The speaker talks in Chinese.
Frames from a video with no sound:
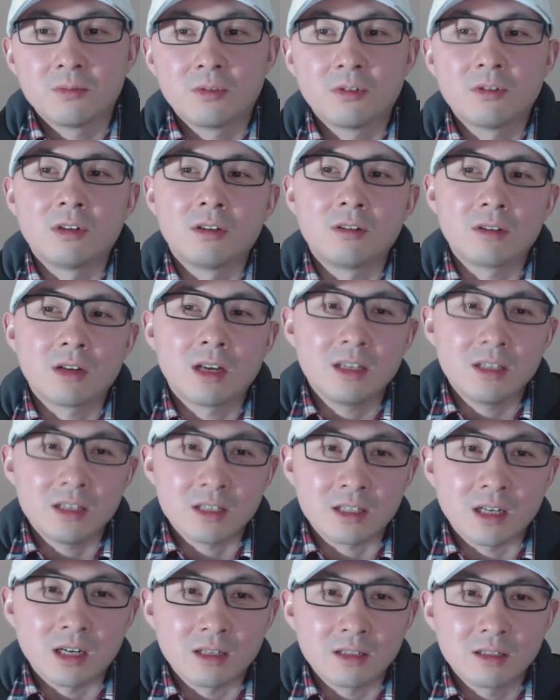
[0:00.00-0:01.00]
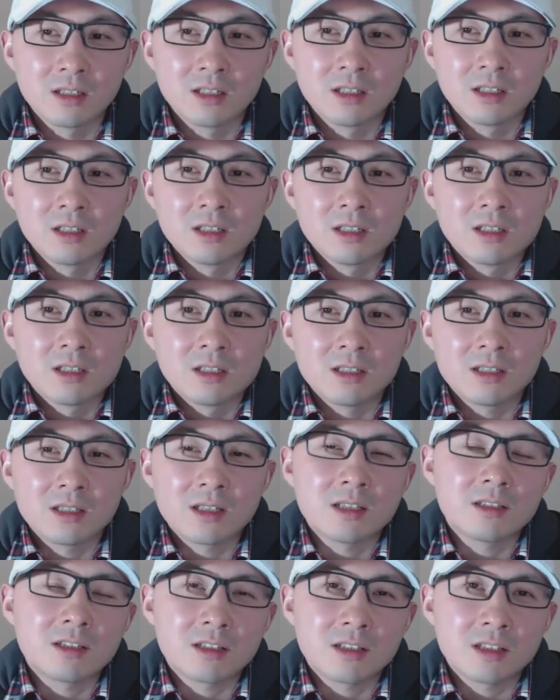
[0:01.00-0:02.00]
不过我后来一想，第
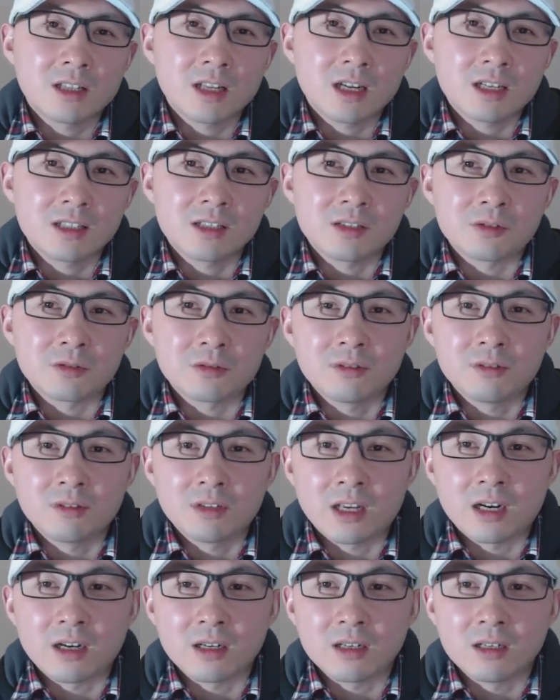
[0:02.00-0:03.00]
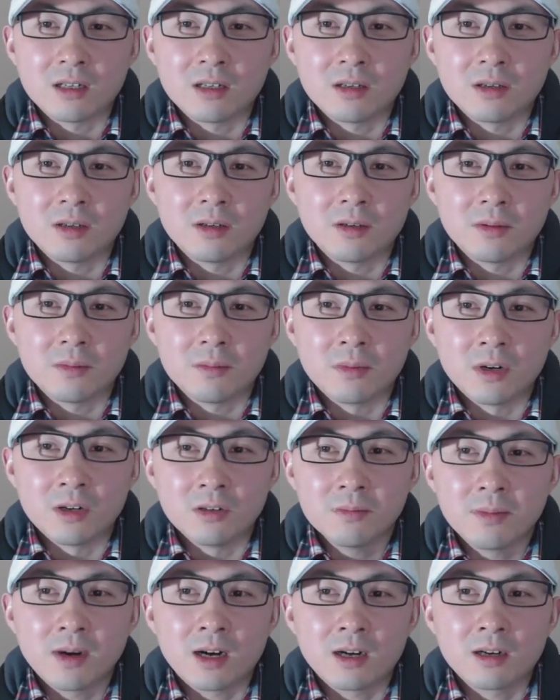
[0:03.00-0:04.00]
三次世界大战总有两个。
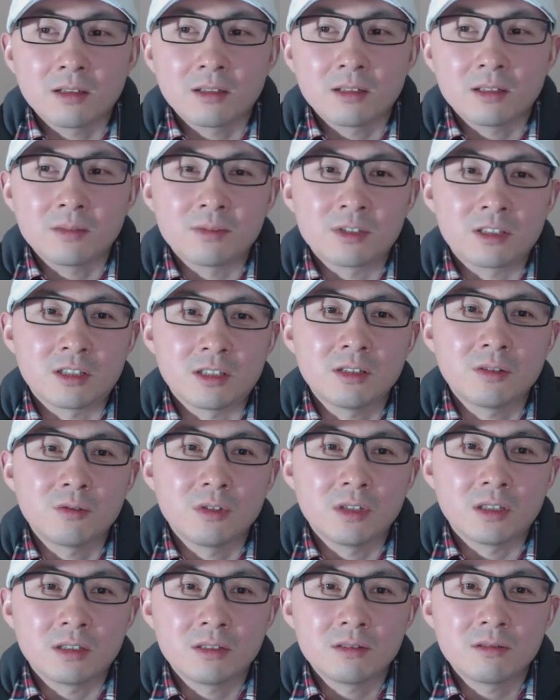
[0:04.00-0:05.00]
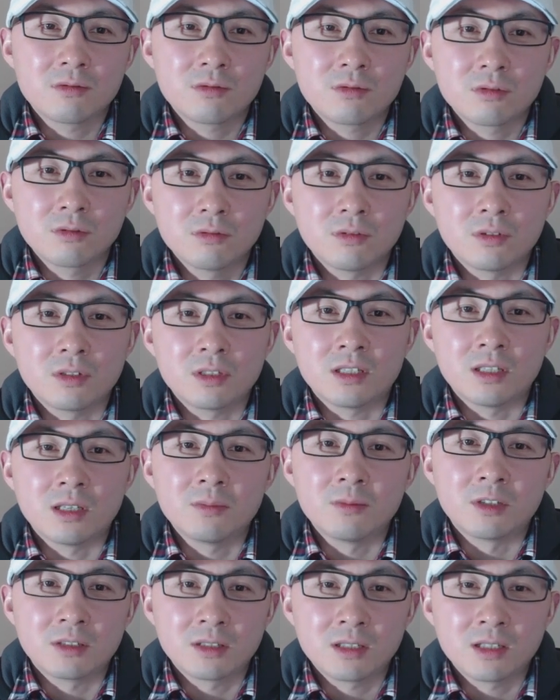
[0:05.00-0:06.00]
盟邦，那么谁会跟中国
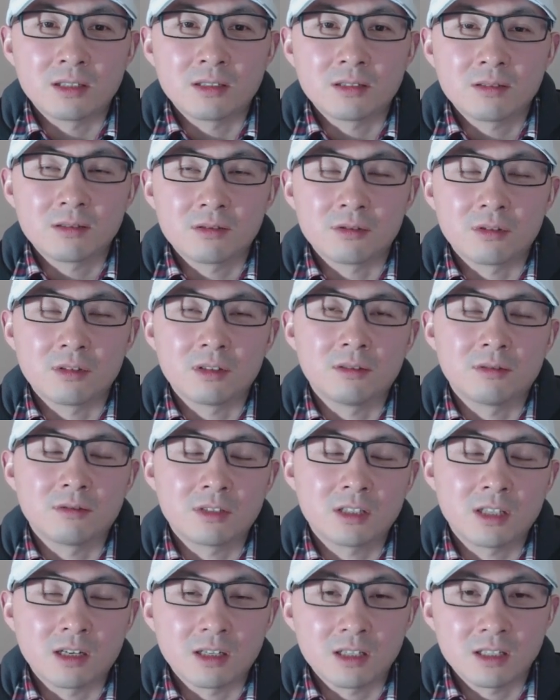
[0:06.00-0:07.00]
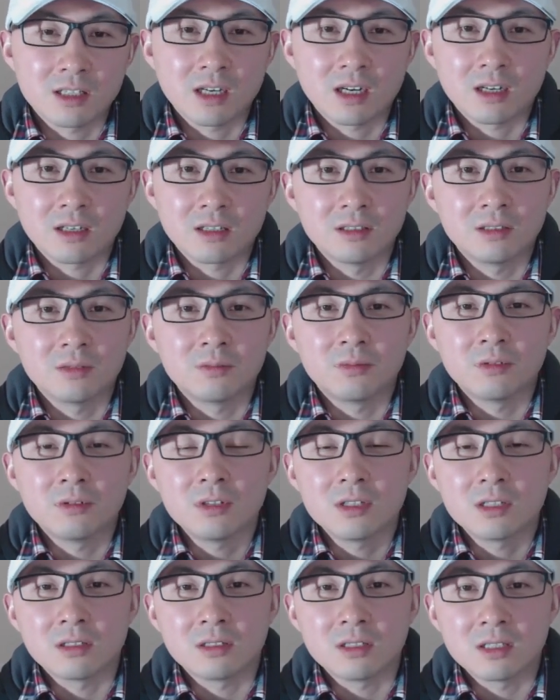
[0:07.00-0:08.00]
结盟呢？所以我想了一下，可能不
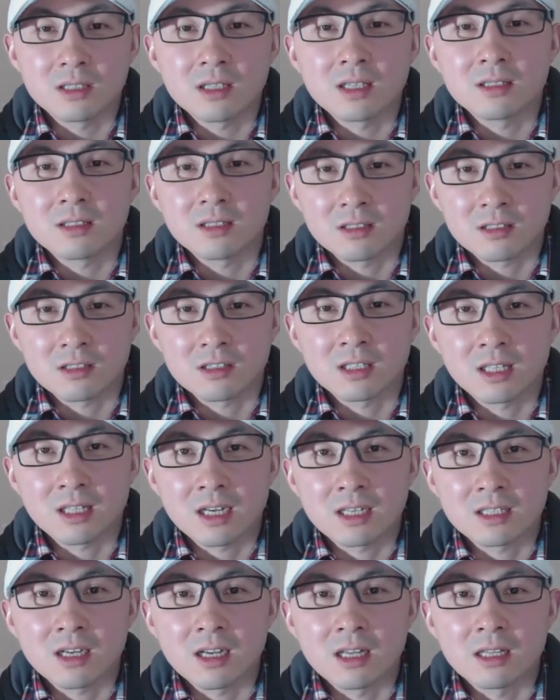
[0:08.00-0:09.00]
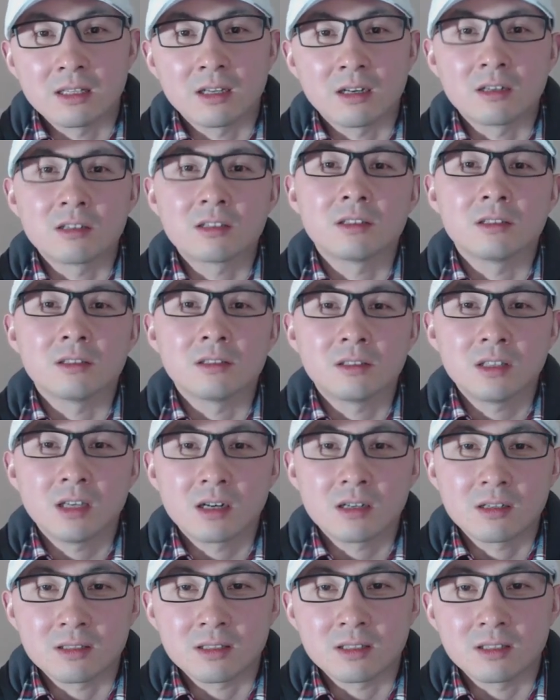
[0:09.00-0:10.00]
会是第三次世界大战，而是第
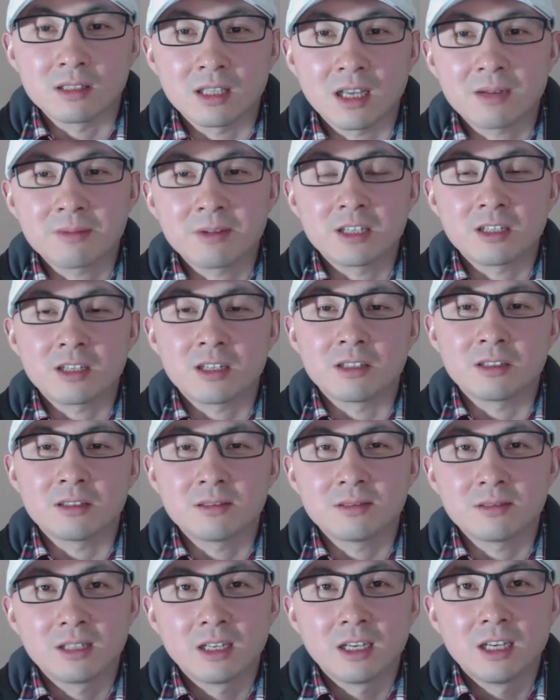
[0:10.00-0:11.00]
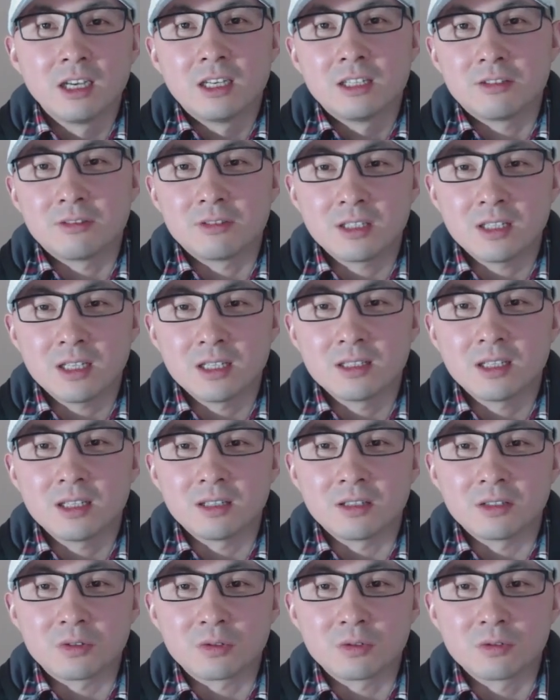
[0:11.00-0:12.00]
二次鸦片战争。就是现
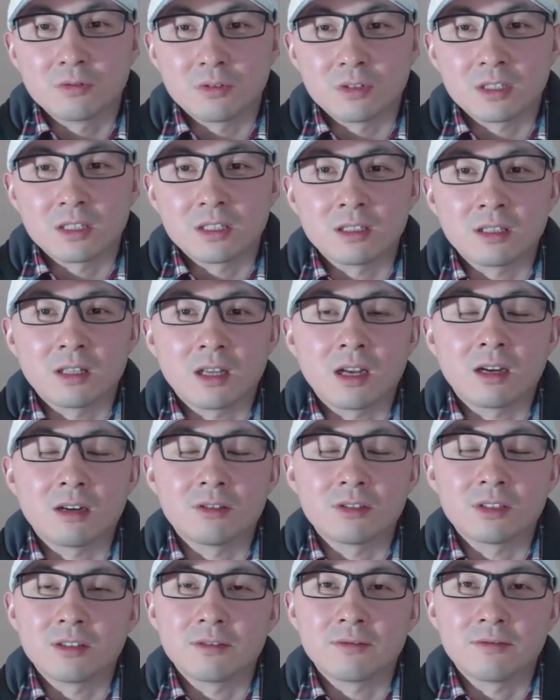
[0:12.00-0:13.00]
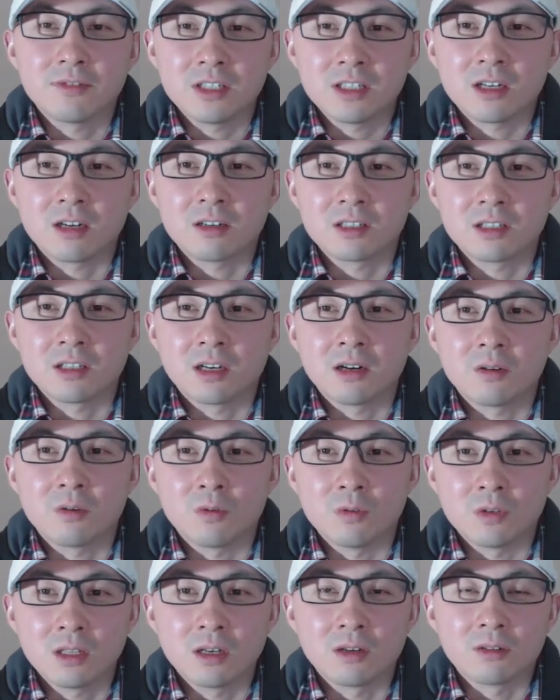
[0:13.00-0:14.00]
在的中国的心态好像非常想
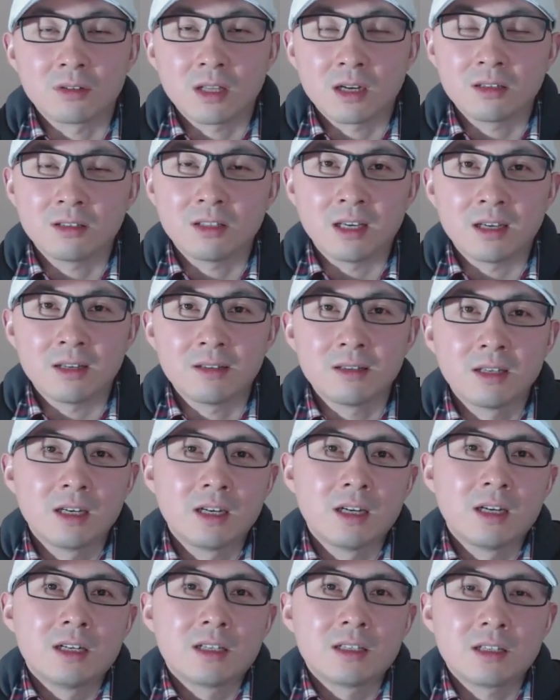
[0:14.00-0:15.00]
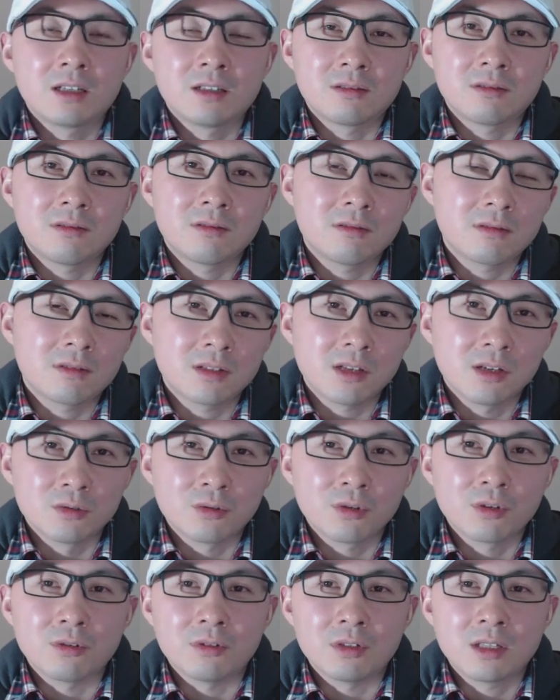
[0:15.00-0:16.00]
回到当年，这个
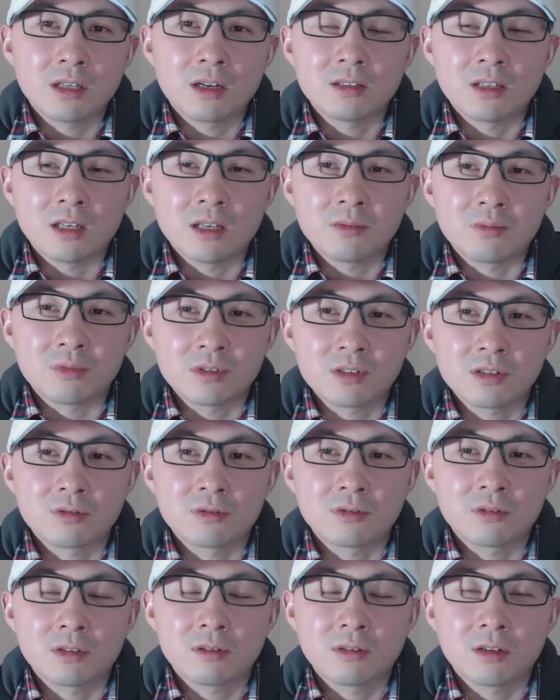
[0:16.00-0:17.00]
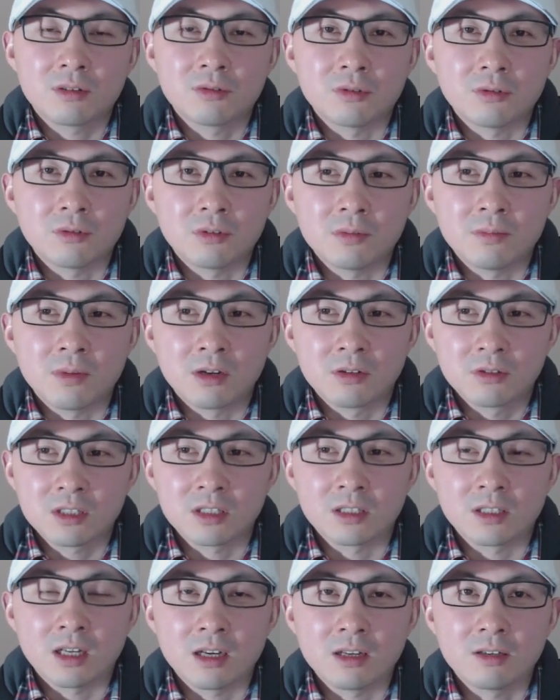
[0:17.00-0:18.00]
倒退回当年，不是说倒退回毛
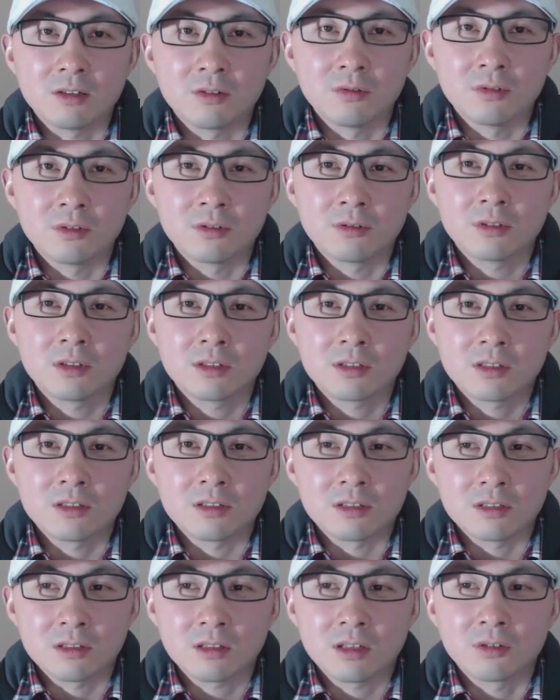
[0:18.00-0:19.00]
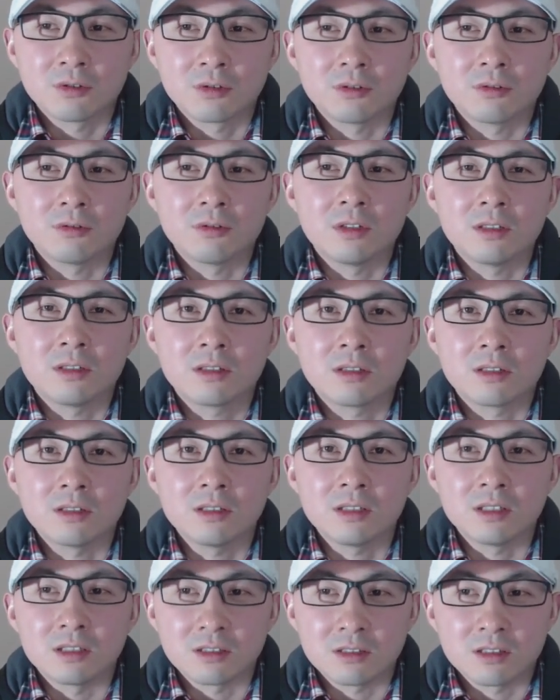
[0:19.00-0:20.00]
时代，我觉得甚至倒退回
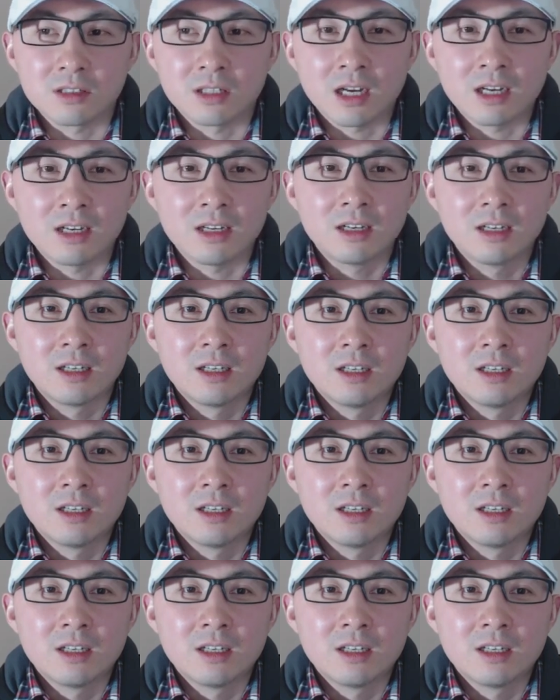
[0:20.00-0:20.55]
慈禧时代，